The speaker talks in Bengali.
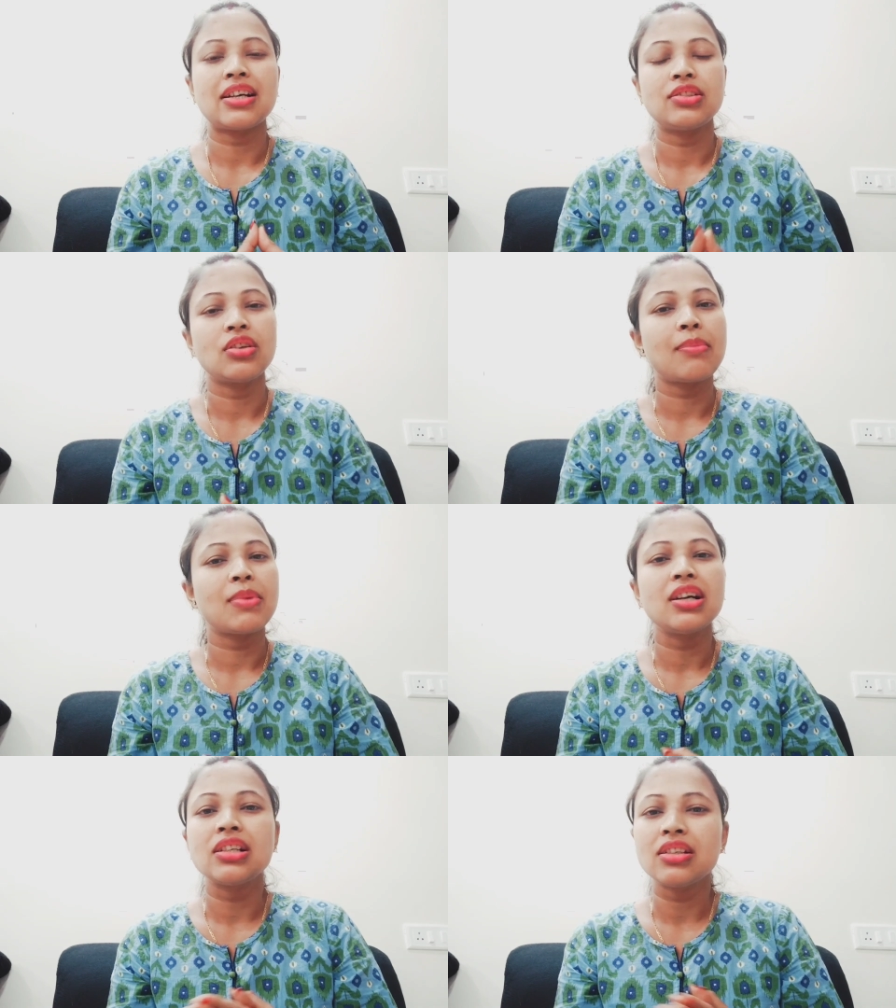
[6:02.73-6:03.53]
যার জন্য
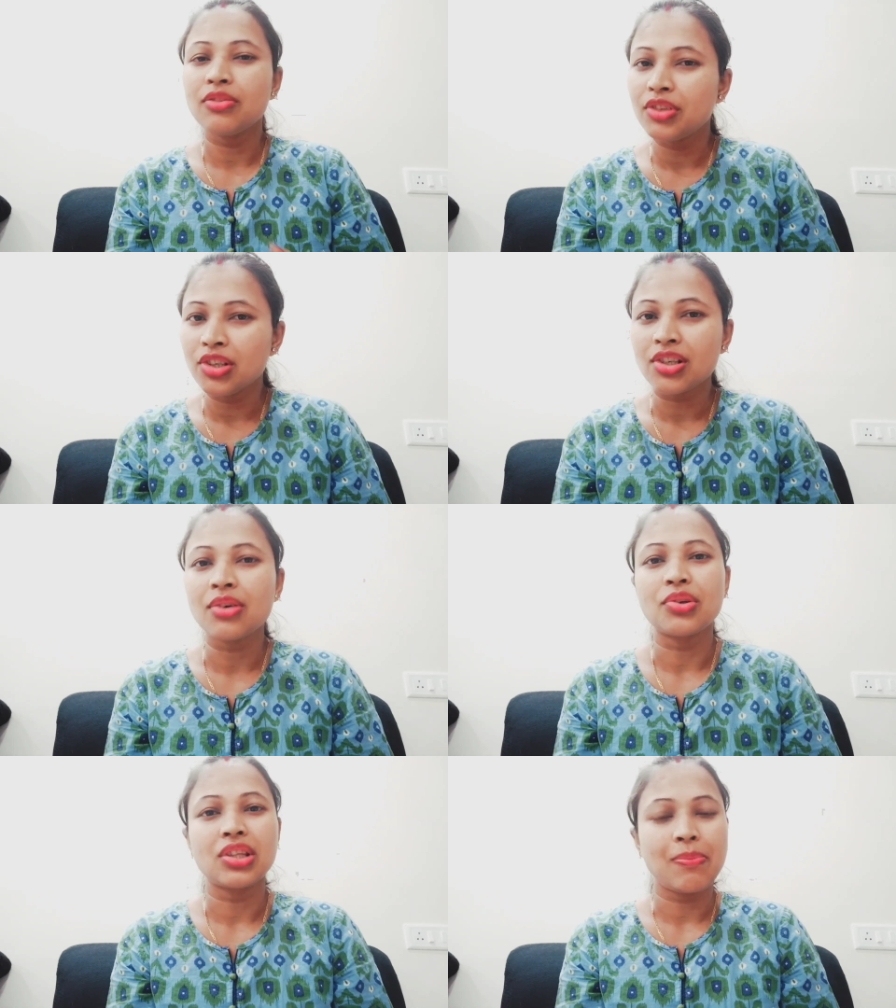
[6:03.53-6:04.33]
আমি কন্টিনিউ ভিডিওটা
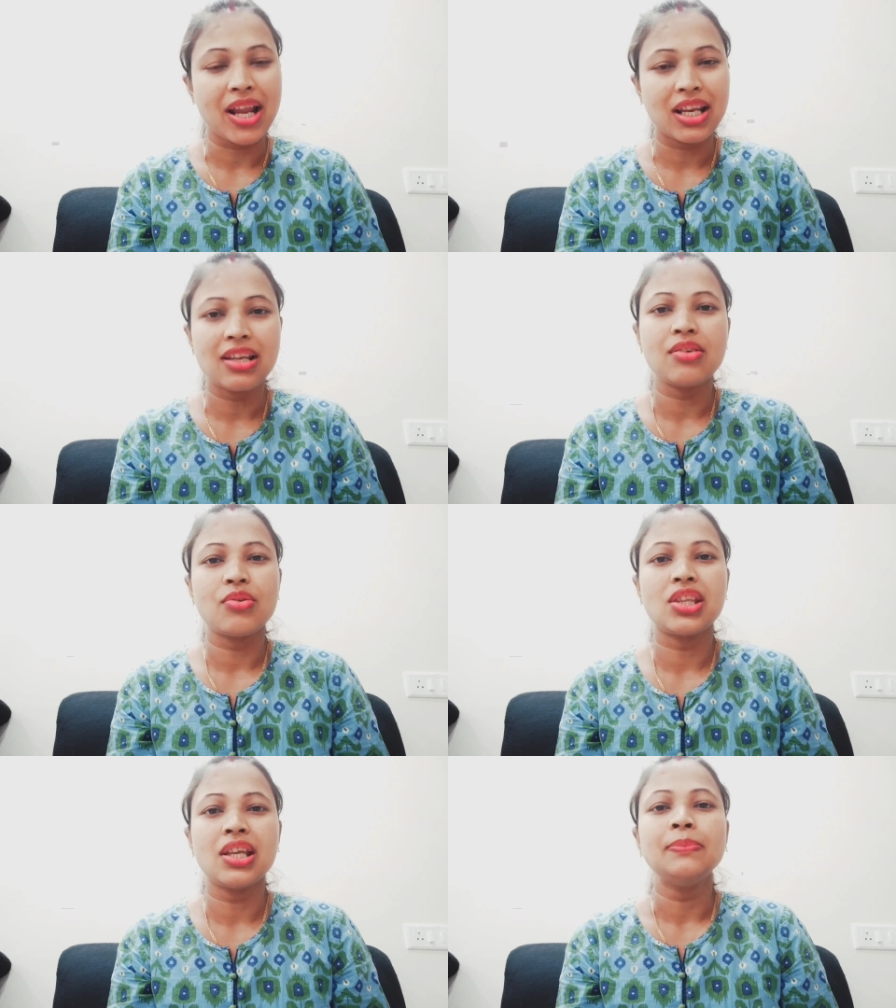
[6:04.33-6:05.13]
করতে পারিনি
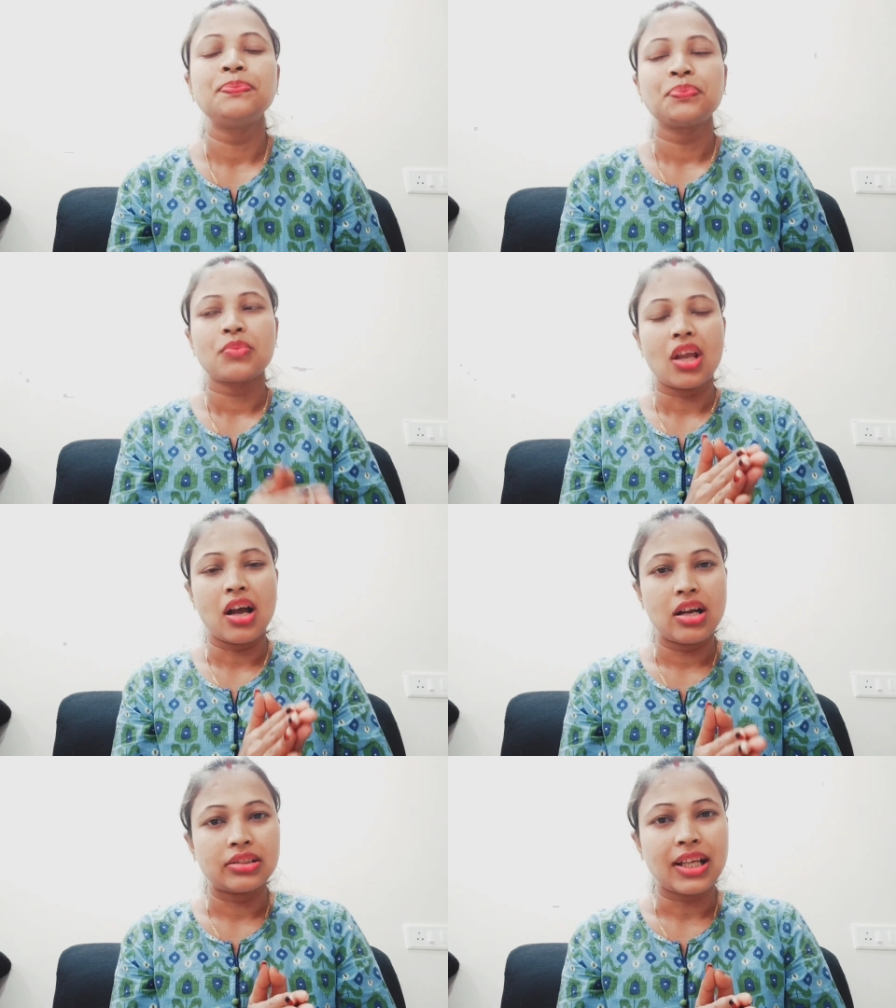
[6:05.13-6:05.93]
ওই দিন
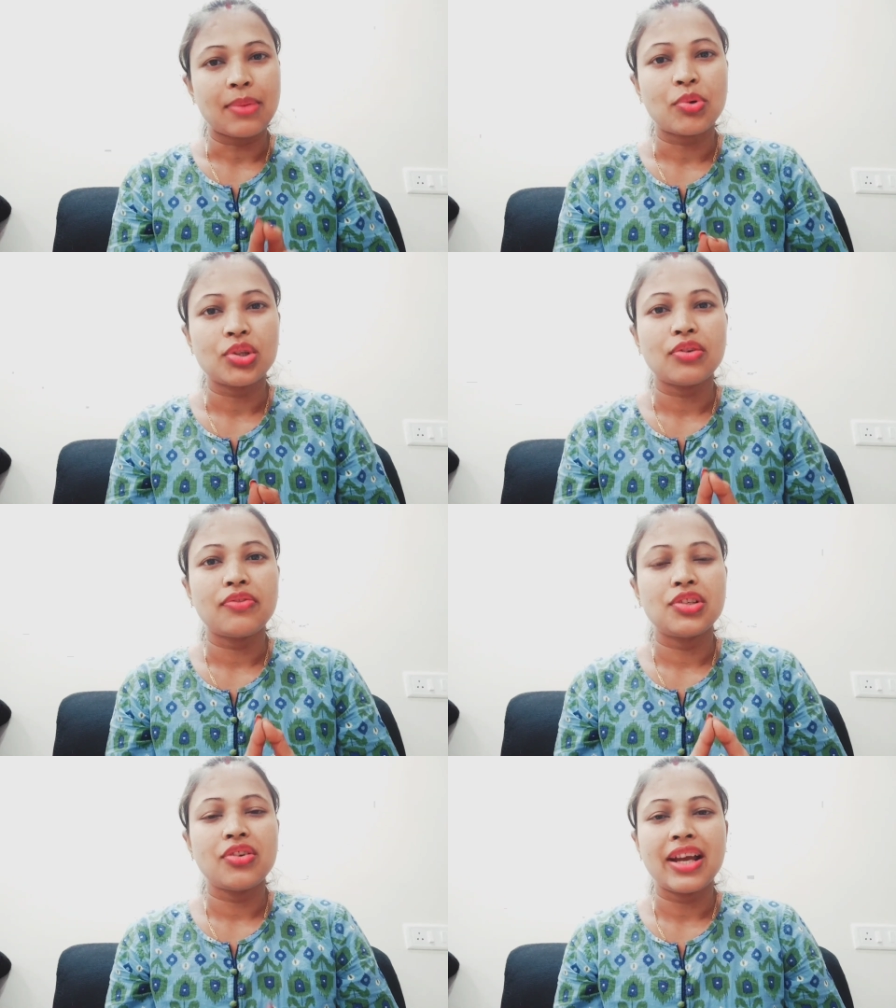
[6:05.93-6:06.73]
আর তারপরে তো
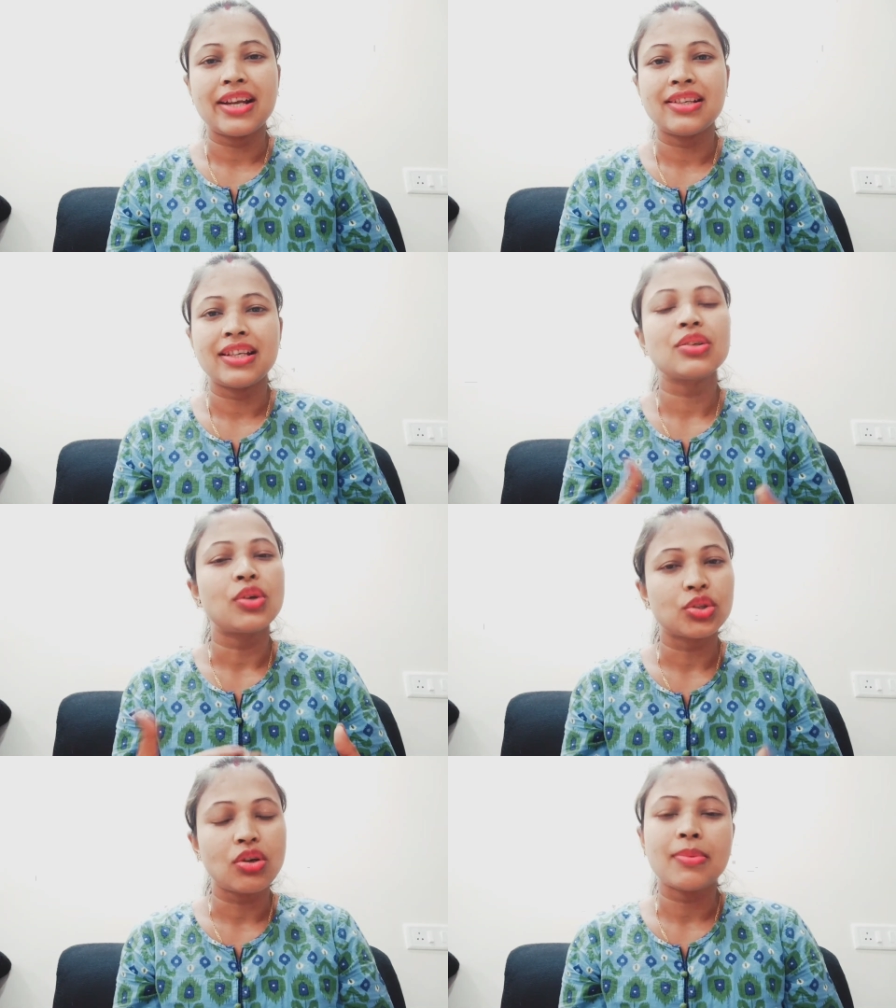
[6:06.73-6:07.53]
ভিডিও এডিটিং
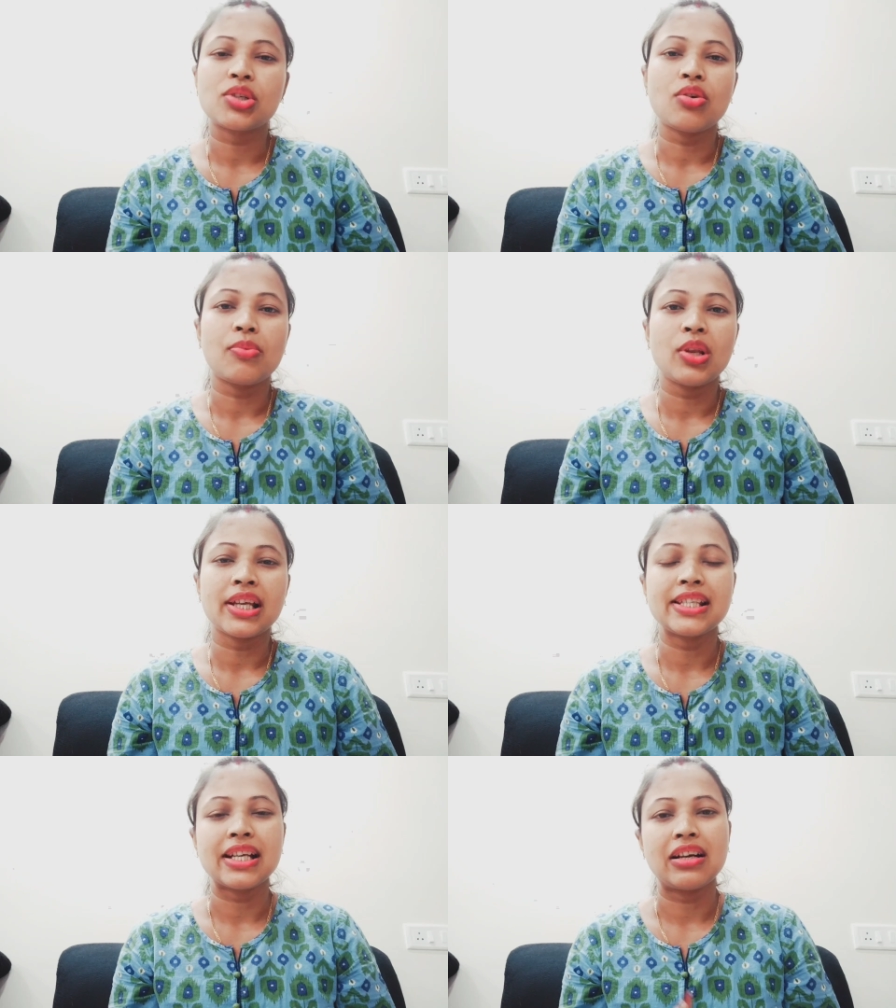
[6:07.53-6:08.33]
করতেও আমার সময়
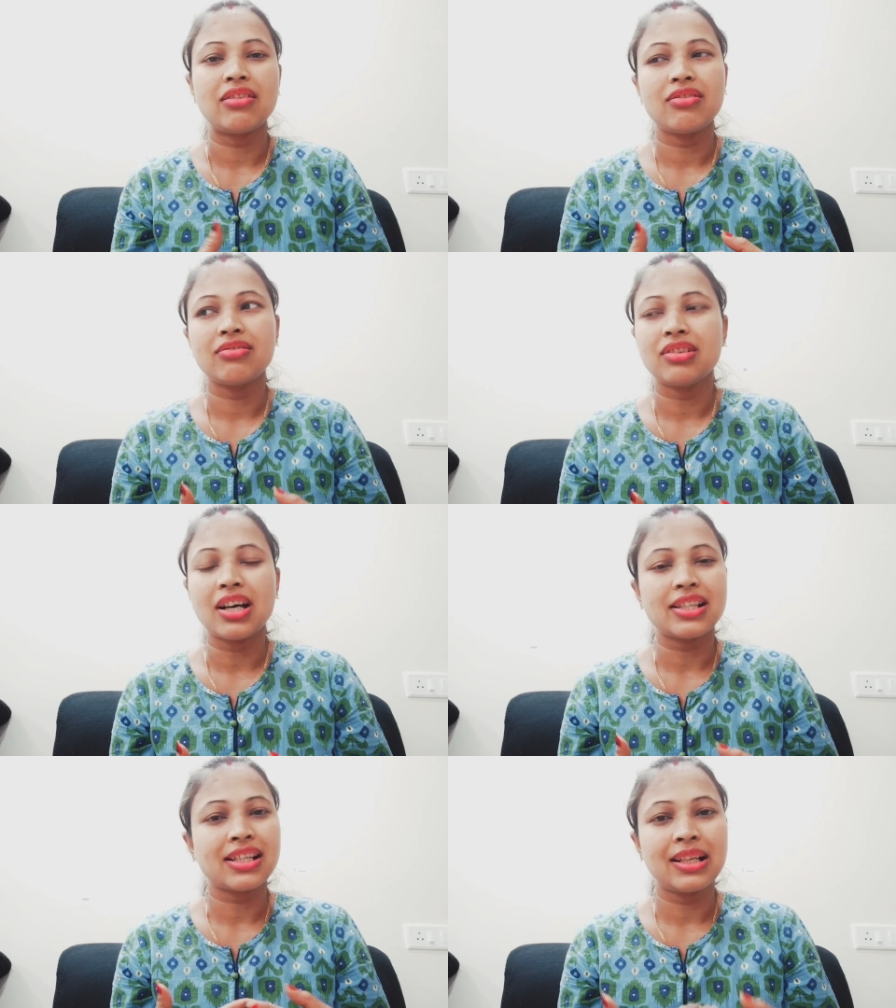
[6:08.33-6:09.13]
লেগেছে কারণ
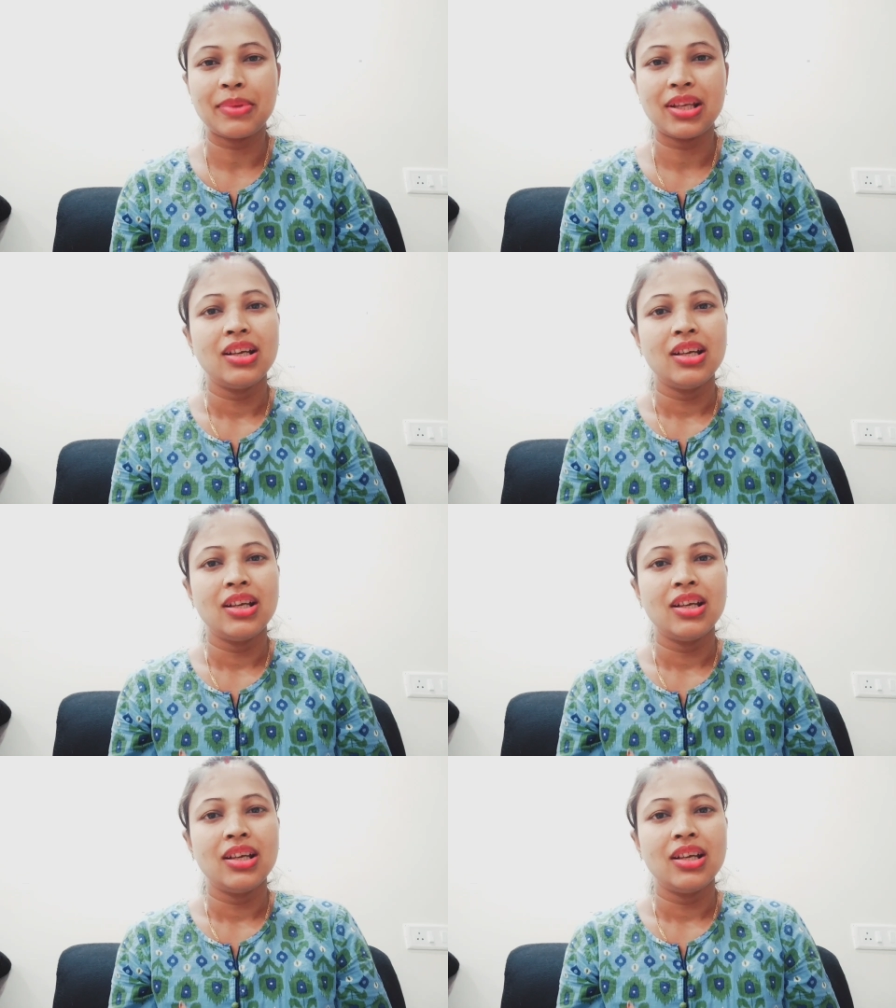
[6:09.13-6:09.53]
আজকাল আমি